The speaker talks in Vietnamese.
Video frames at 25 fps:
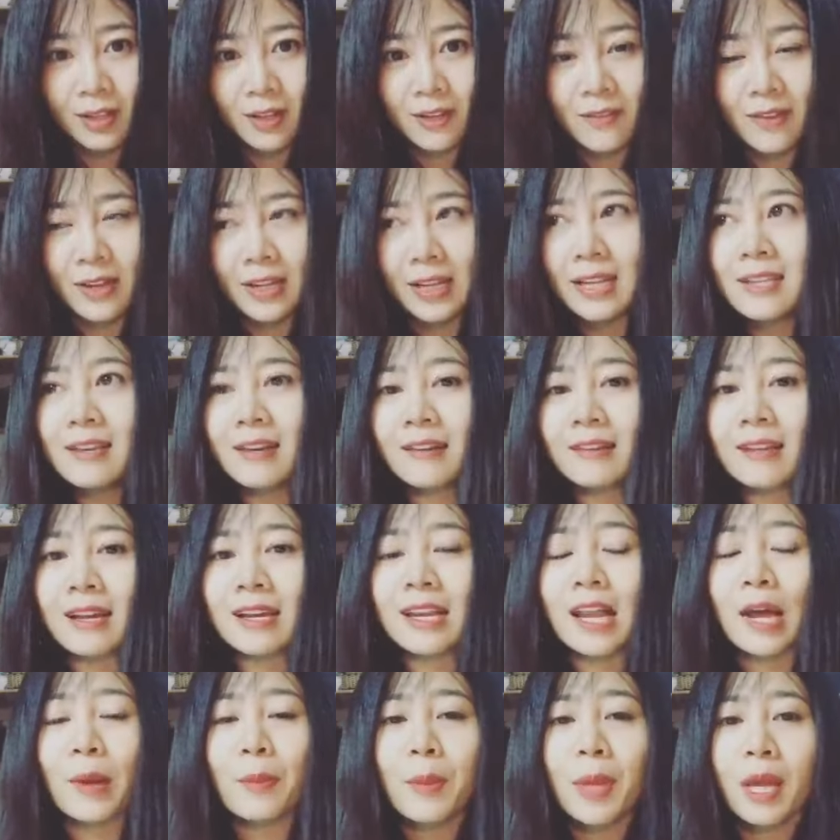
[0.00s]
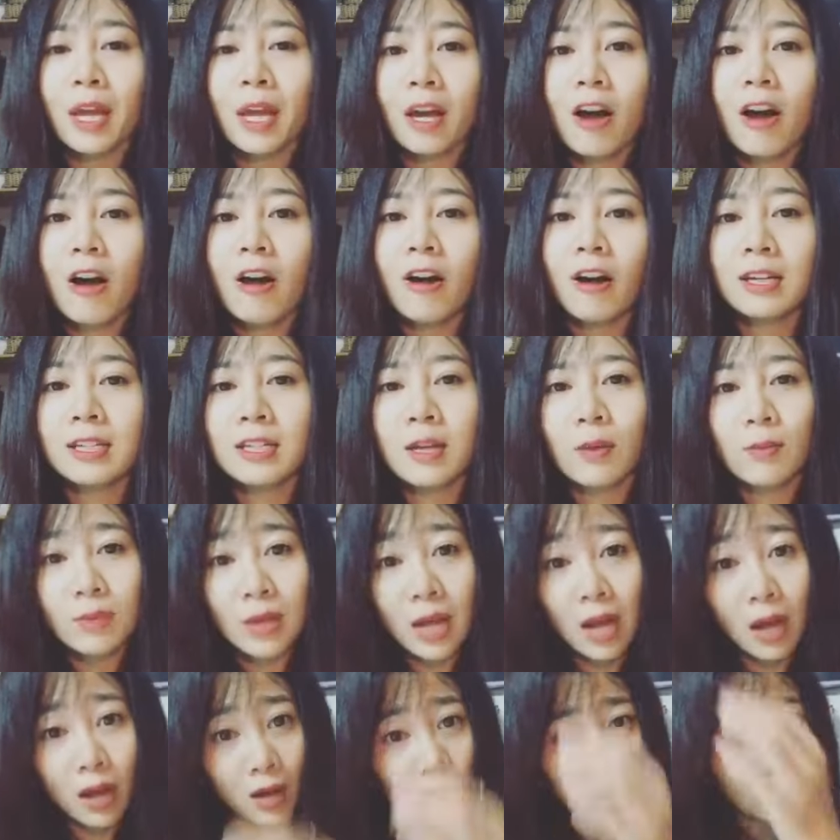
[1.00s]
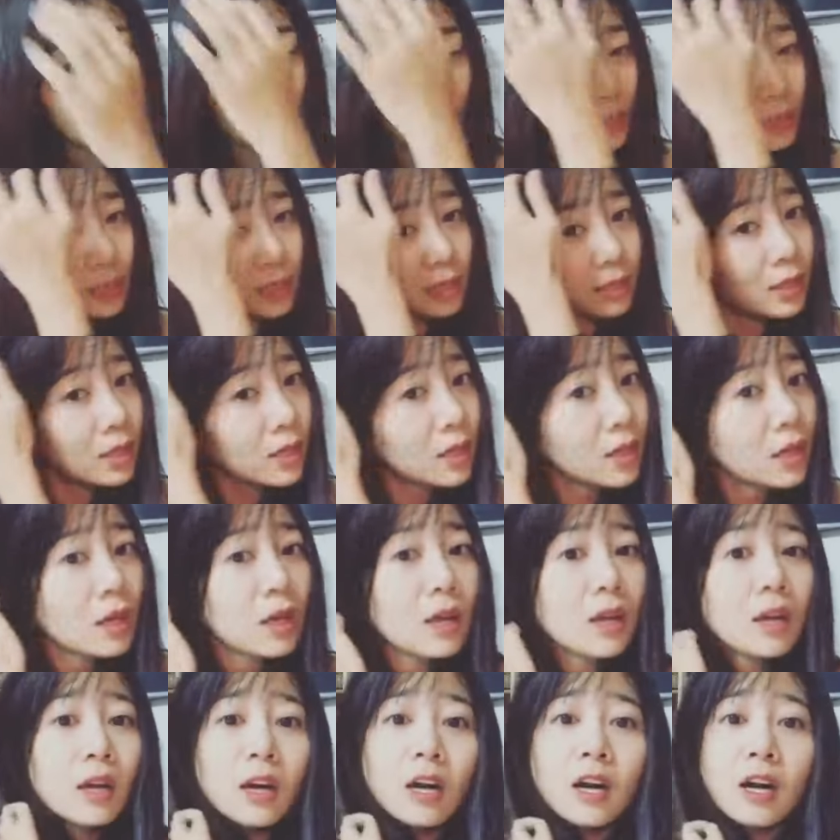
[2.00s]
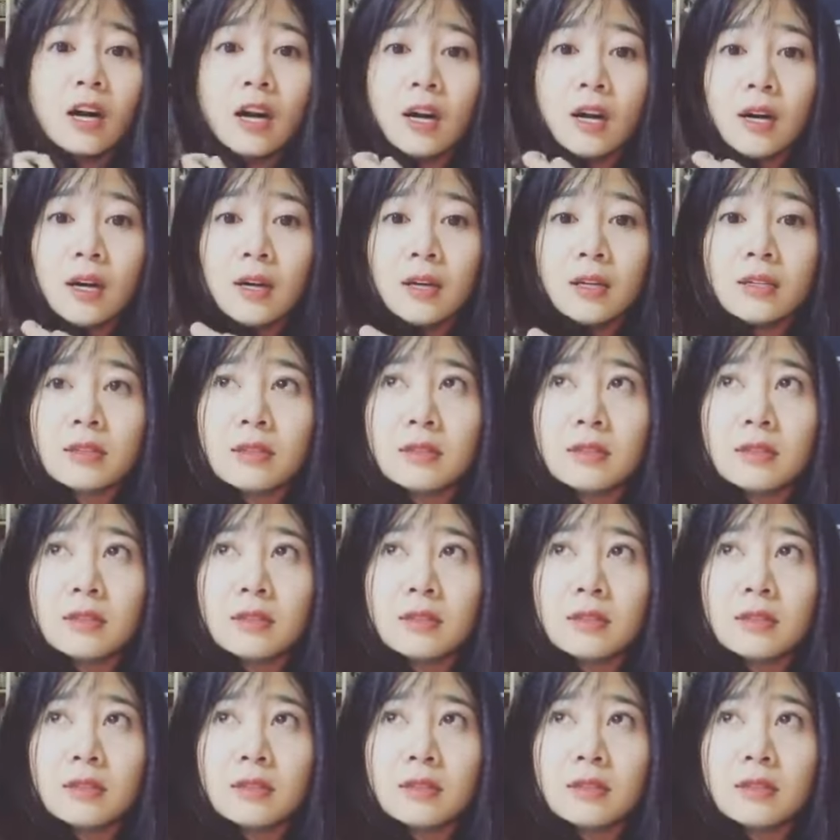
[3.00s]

và cái dẫn dắt đặc biệt hơn ở trong đó thì uh,